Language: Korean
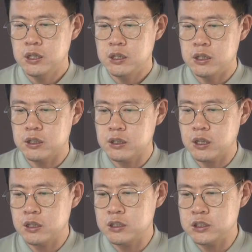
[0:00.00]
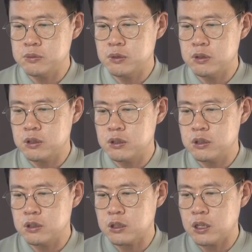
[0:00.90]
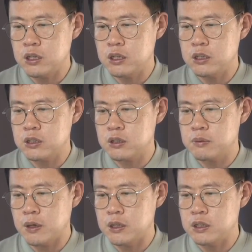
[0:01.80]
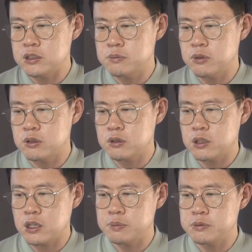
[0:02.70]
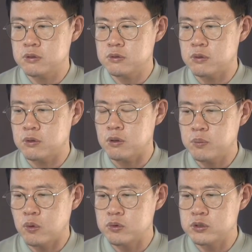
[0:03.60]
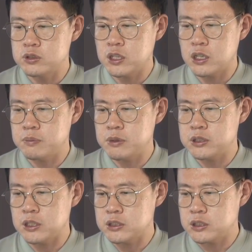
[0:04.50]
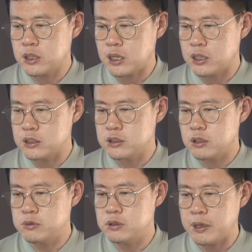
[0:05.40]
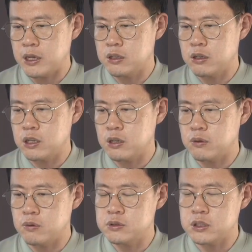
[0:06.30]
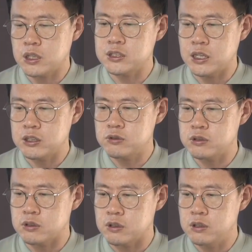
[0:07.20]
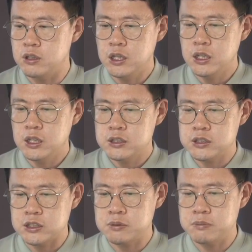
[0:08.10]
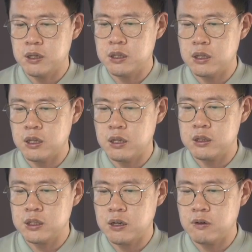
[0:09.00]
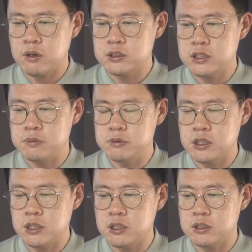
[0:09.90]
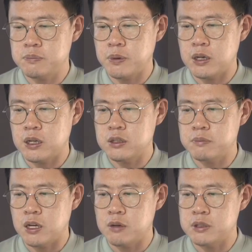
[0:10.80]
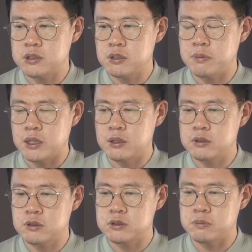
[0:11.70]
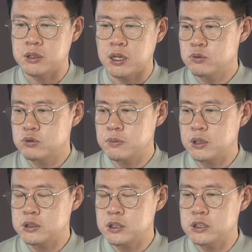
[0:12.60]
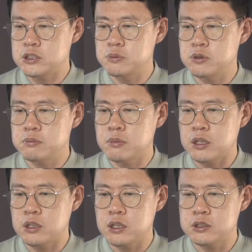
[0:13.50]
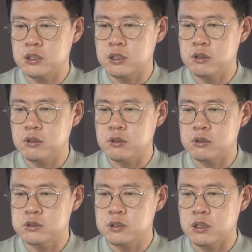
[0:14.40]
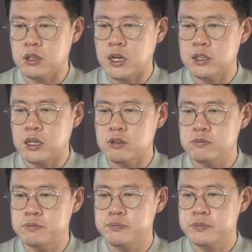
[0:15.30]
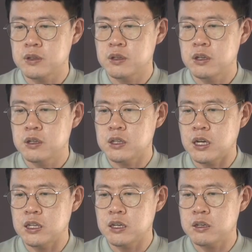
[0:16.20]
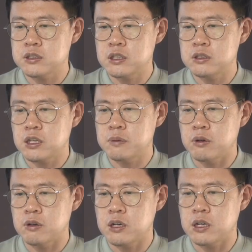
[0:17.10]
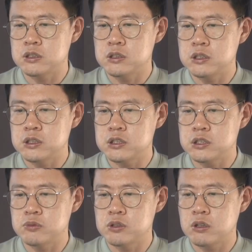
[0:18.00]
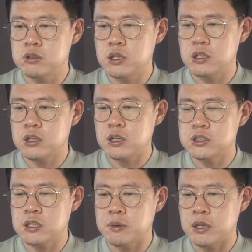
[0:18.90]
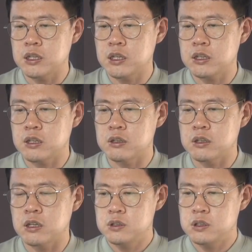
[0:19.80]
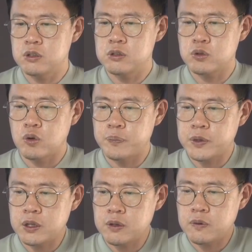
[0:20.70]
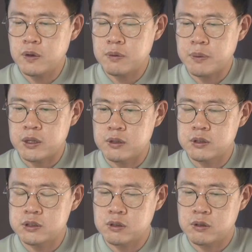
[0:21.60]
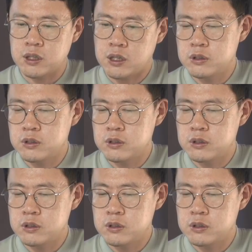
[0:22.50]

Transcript: 일단 테니지먼트는 탤런트 매니지먼트의 합성으로 모든 사람이 자신의 강점을 발견하고 자기가 잘할 수 있는 거 자신만의 탁월한 삶을 살기를 바라는 마음에서 만들어졌습니다. 요즘에 이제 이 질문 많이 하잖아요. 이제 나다움, 나답게 사는 게 뭘까? 이 질문을 현대인이 가장 많이 하게 되는데 이거를 돕기 위해서 만들어진 거다